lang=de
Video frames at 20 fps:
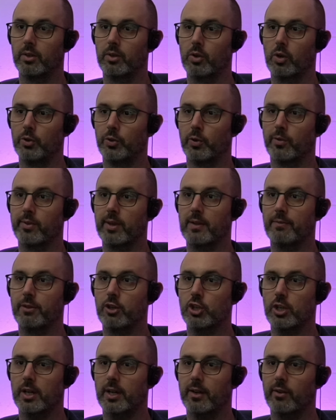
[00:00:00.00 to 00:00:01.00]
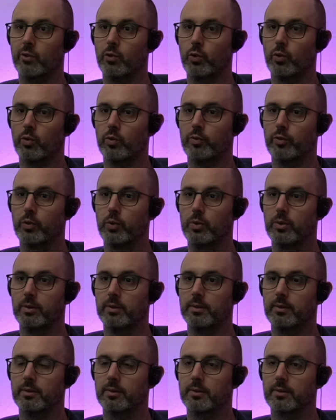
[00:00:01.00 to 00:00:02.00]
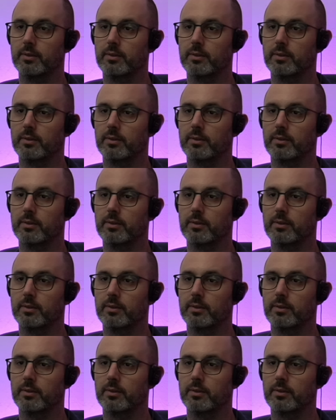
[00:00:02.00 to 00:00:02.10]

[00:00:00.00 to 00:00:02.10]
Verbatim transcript: Und uns irgendwie Schaden zuzufügen.